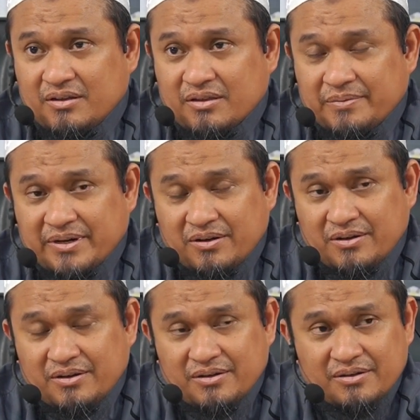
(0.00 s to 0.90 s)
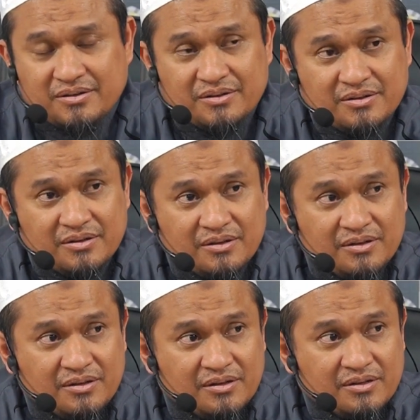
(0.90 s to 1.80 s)
Tapi kalau
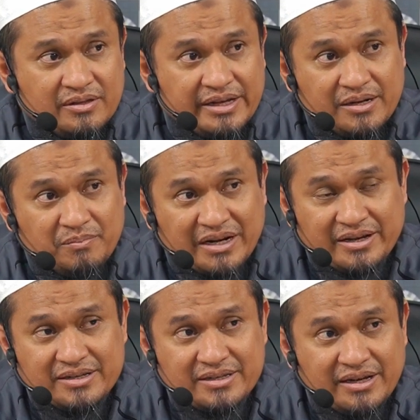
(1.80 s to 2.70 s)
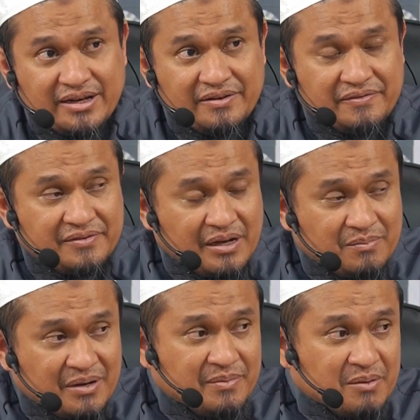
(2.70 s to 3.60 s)
dari para as
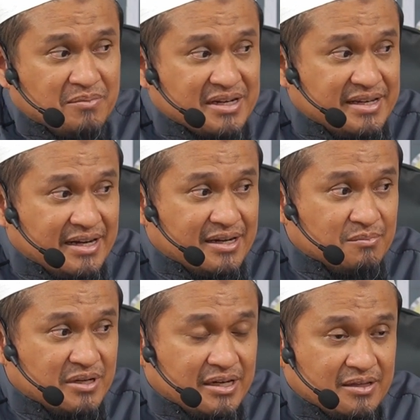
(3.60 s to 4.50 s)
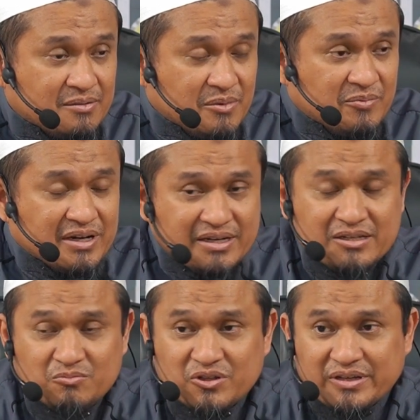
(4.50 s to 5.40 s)
apa-apa yang berjalan begitu memang
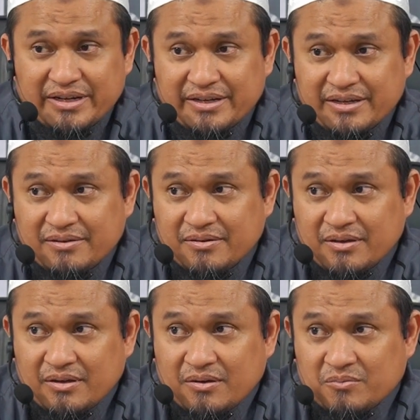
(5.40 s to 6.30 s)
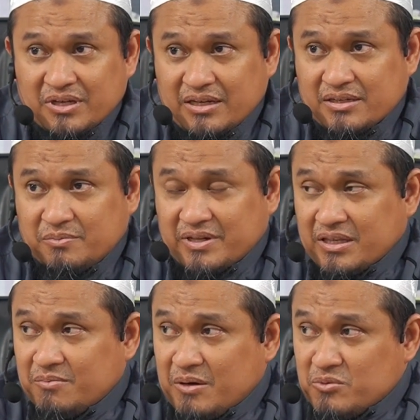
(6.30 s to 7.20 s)
disebutkan ya misalnya
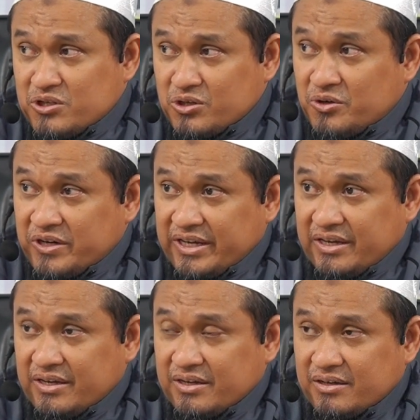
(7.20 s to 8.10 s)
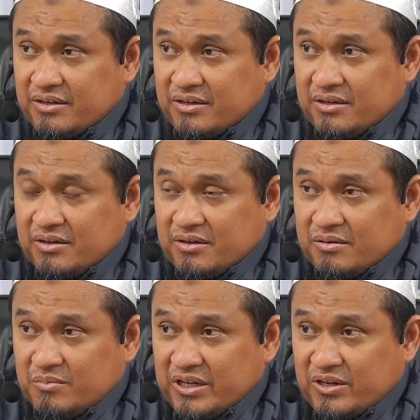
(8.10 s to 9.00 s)
seperti Imam Zuhri
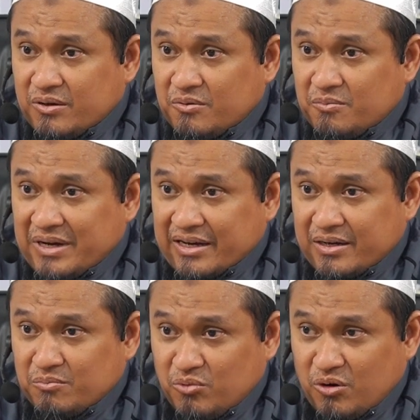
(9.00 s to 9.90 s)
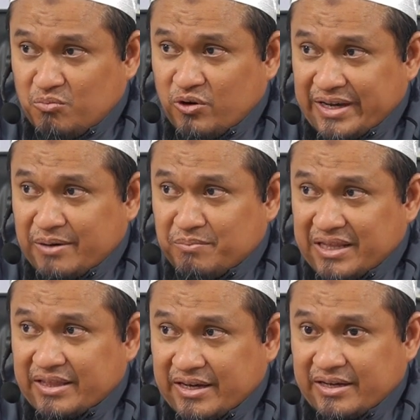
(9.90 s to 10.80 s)
beliau tidak mau makan buah-buah yang
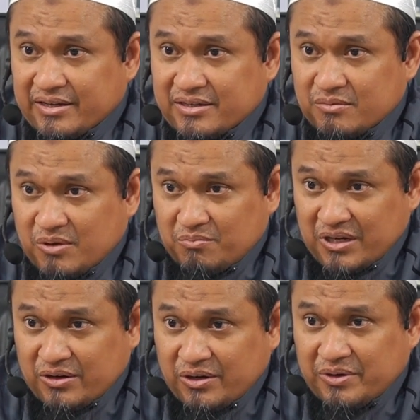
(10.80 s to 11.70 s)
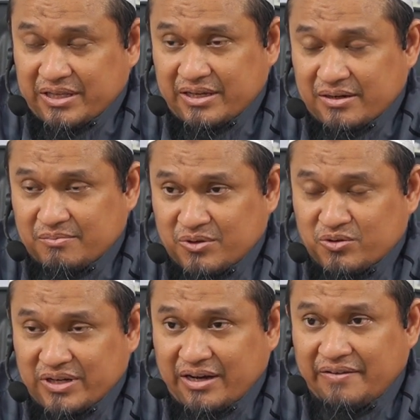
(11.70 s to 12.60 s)
mentah sebab beliau khawatir
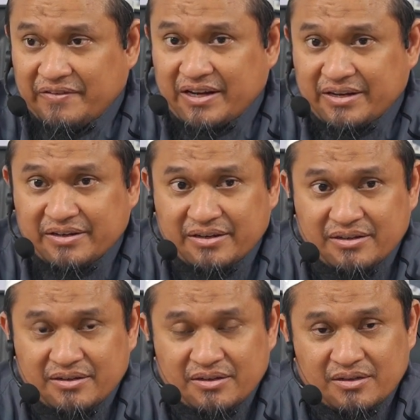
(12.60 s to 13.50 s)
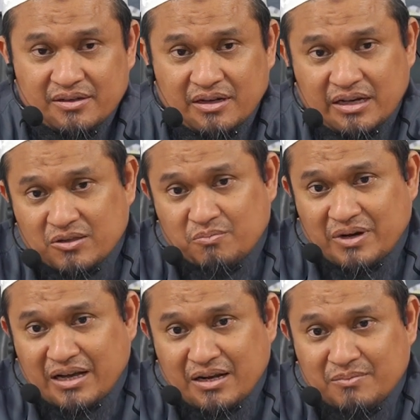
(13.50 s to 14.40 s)
merusak hafalannya ya, itu
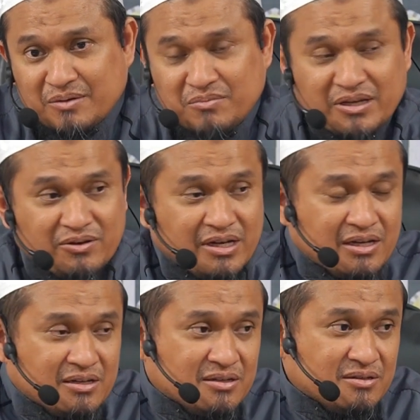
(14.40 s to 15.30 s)
pengalaman beliau ya